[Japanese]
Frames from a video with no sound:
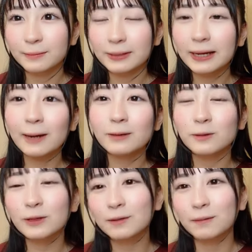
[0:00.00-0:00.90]
出れる
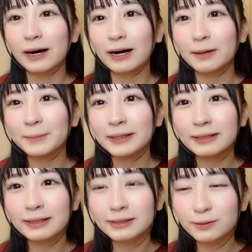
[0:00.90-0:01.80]
時はみん
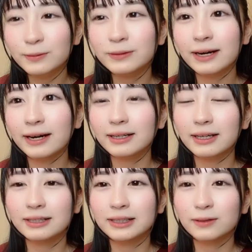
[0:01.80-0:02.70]
なすごく歓
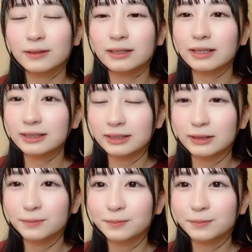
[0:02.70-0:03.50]
迎してくれたし